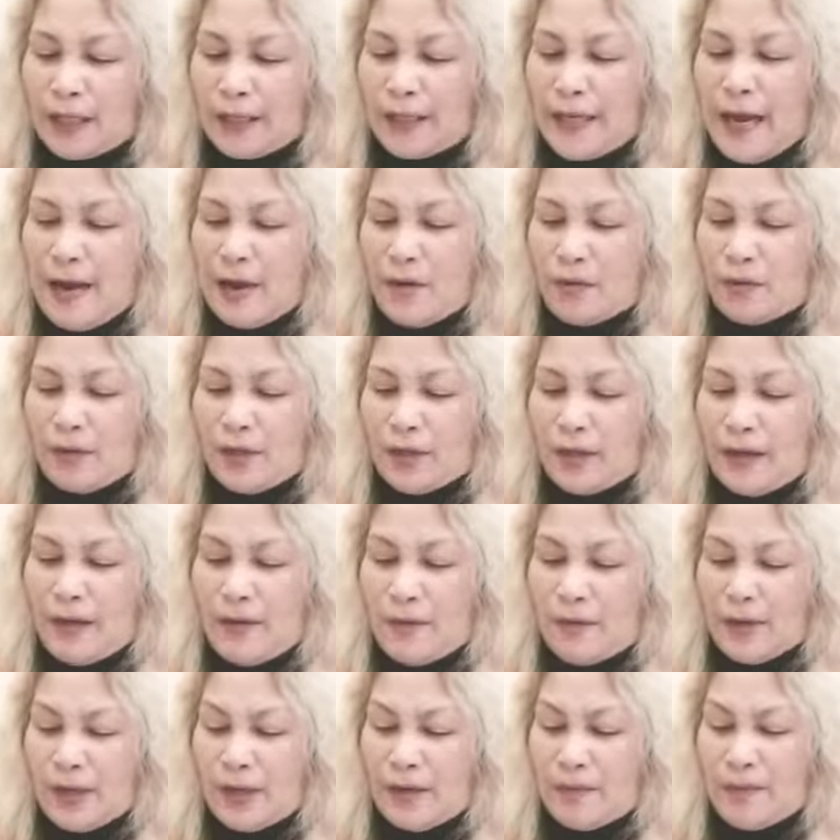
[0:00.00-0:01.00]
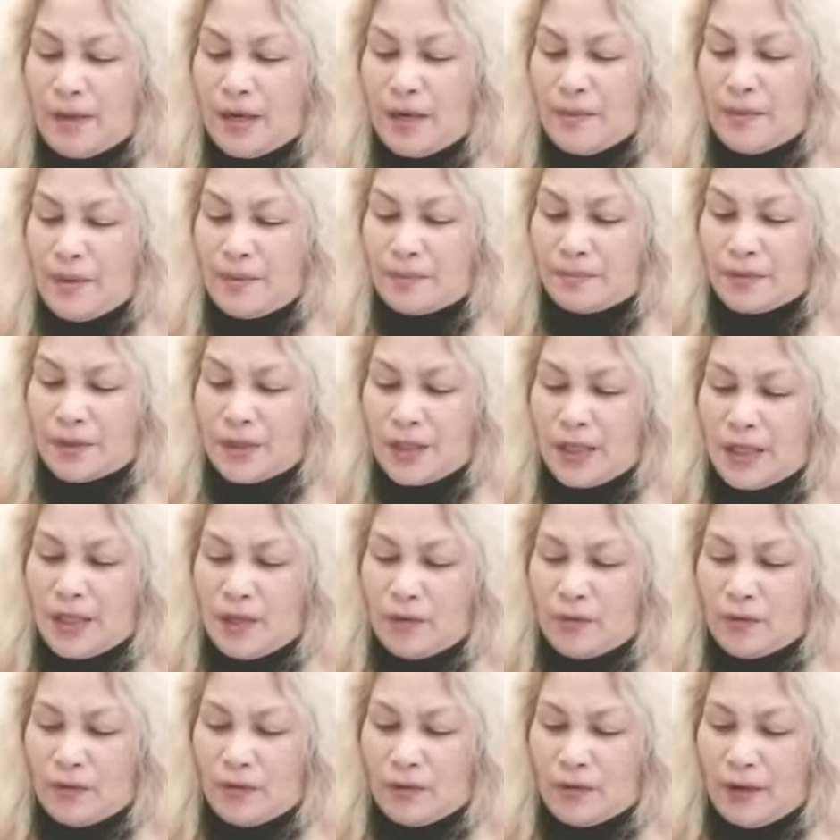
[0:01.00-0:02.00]
dahon ng laurel mga mamsi,
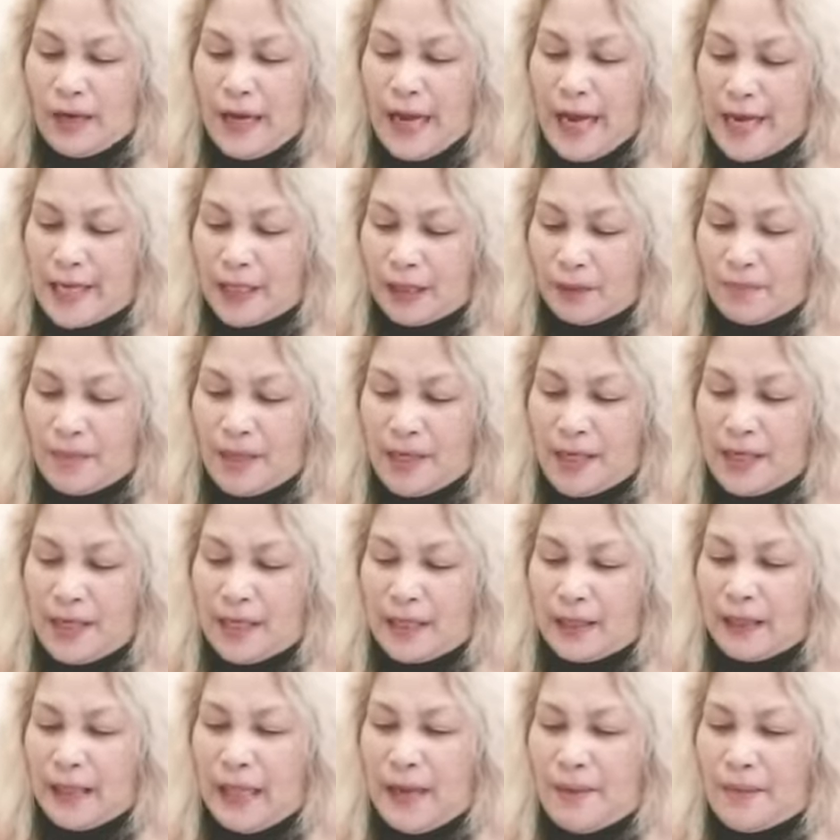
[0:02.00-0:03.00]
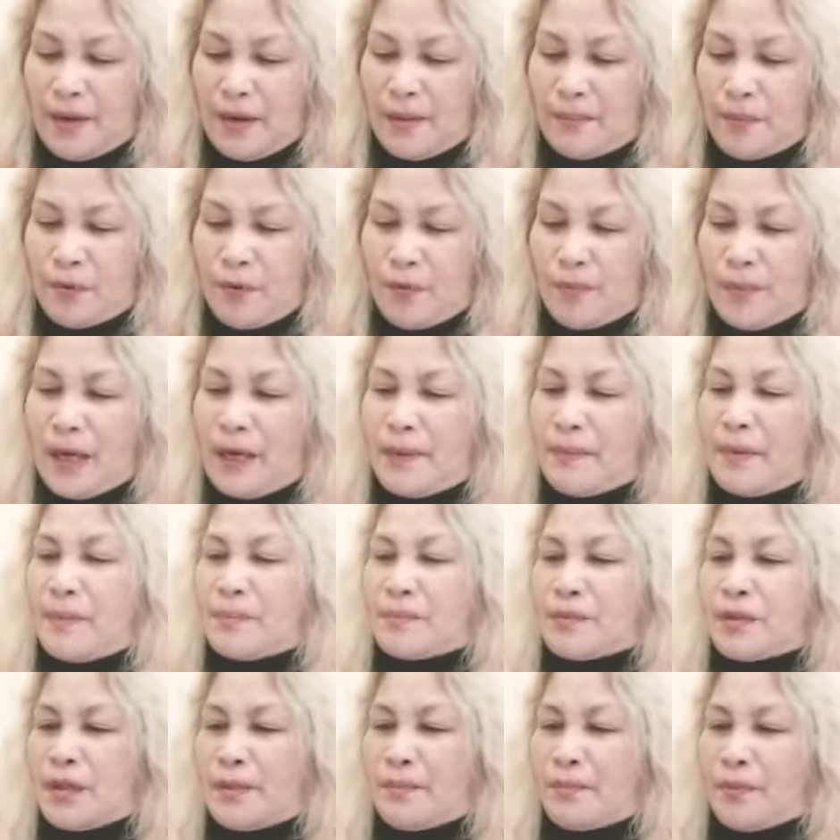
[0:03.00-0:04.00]
yung kahit maliit lamang po mga
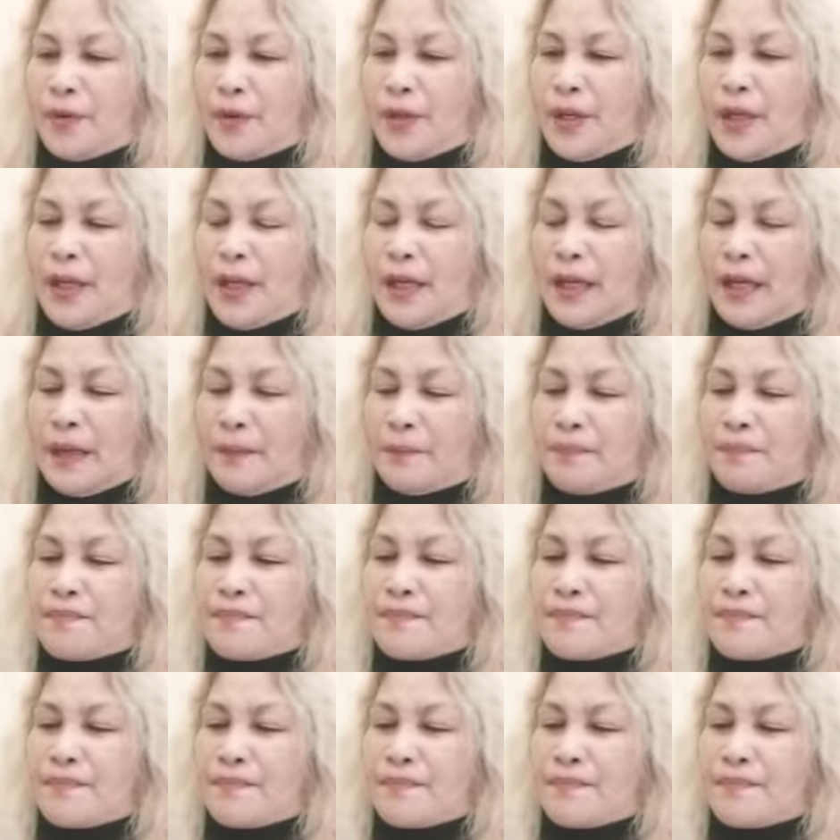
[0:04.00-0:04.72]
mamsi, pwede na.